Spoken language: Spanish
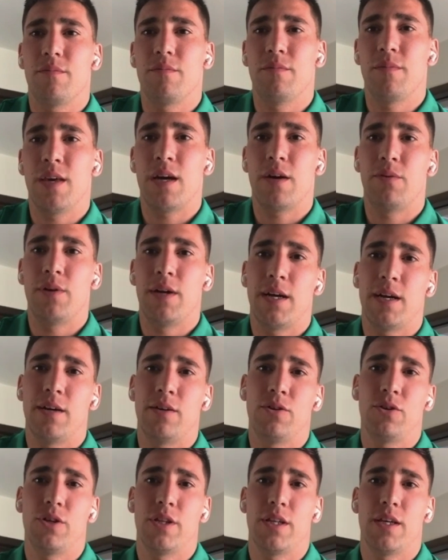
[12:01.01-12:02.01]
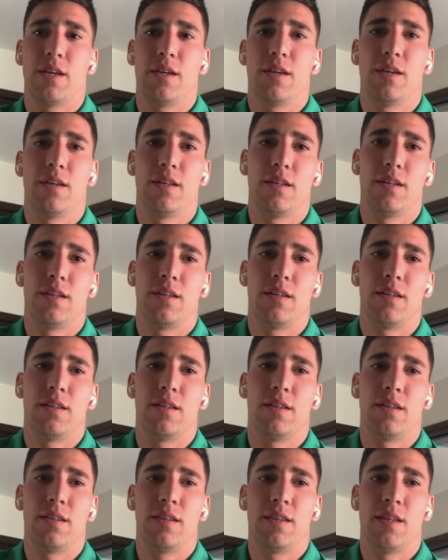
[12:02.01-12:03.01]
me, ha hablado
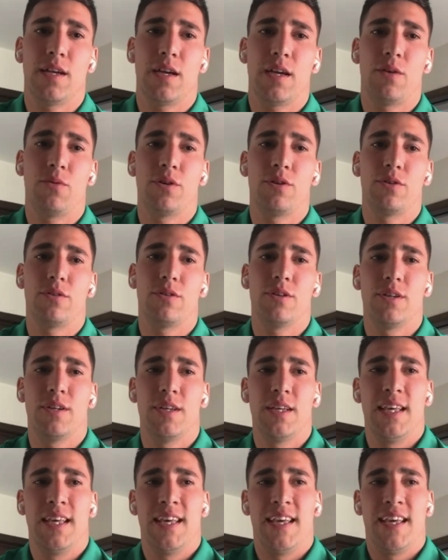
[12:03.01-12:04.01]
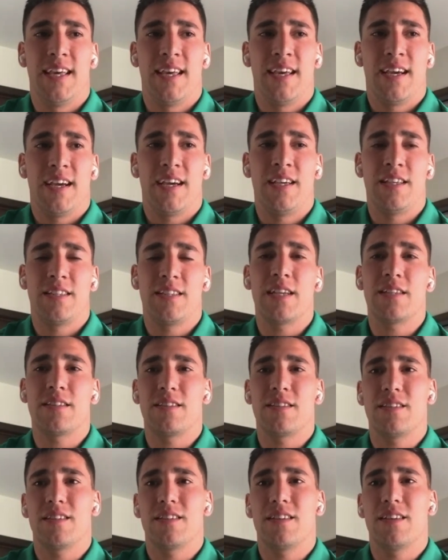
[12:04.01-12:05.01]
de, que, bueno,
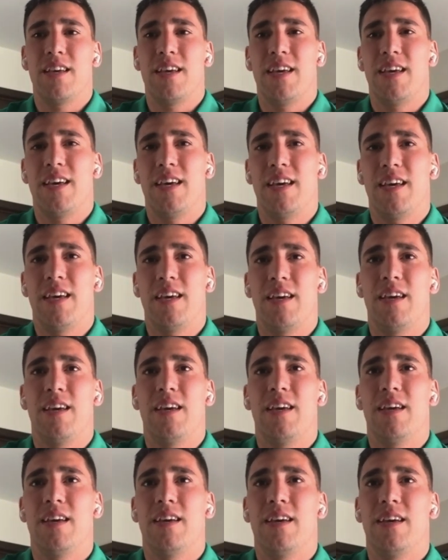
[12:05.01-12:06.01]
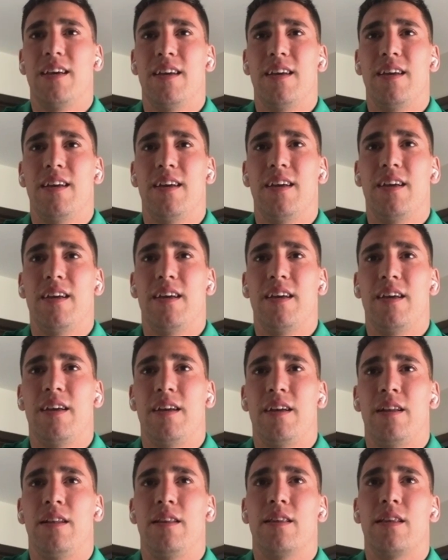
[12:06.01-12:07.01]
quizás eh,
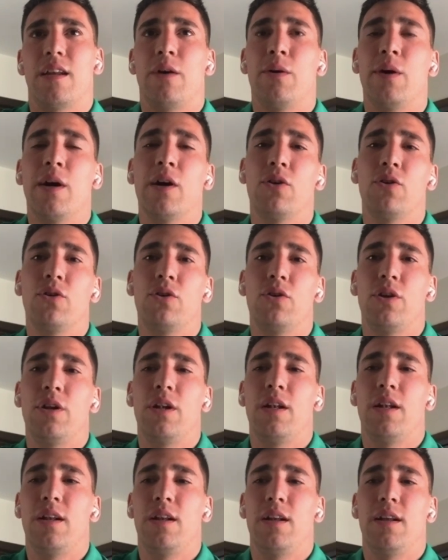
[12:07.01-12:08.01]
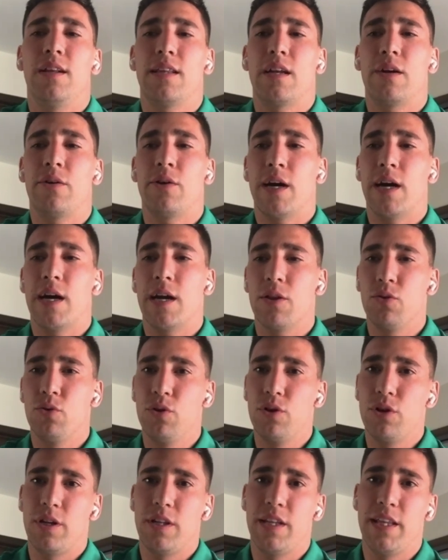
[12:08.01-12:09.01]
el trabajo, el, trabajar
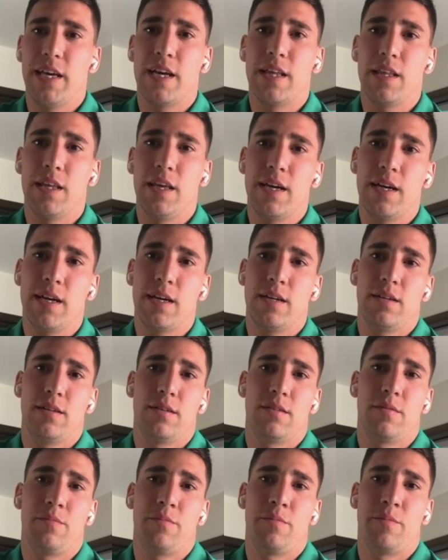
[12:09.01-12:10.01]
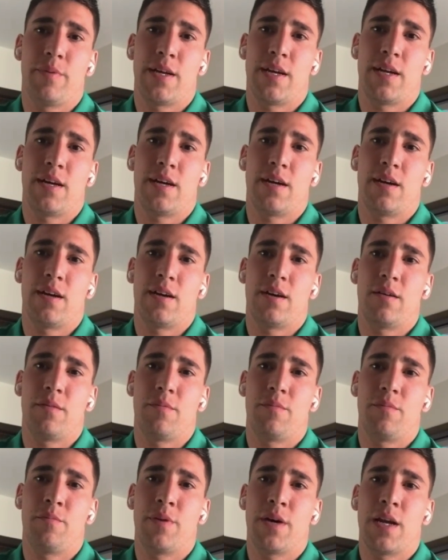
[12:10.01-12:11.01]
duro el día a día para,
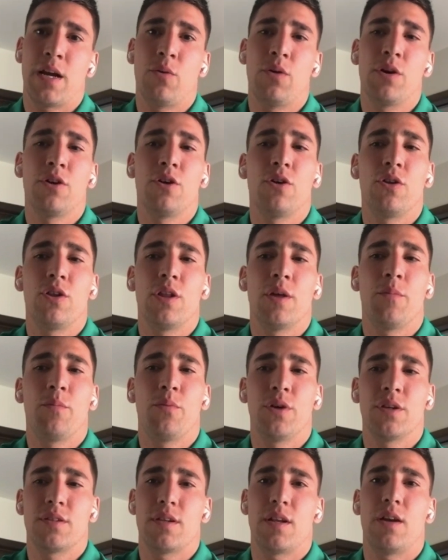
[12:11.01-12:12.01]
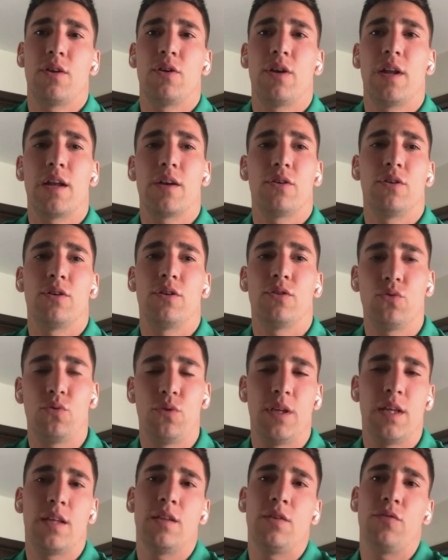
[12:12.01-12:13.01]
bueno, después a lo largo de
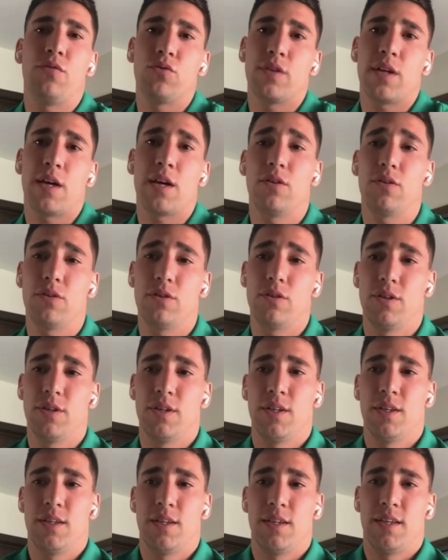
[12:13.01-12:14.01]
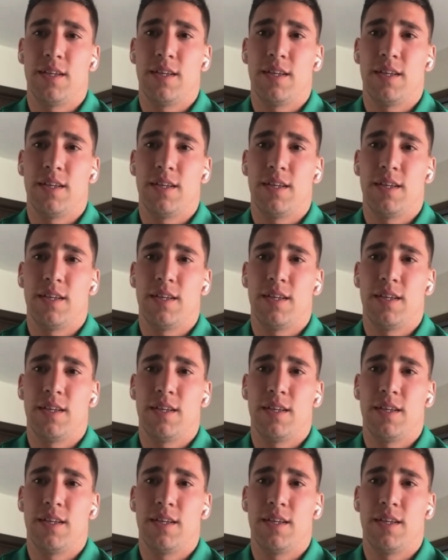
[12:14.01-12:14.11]
tu vida disfrutarlo,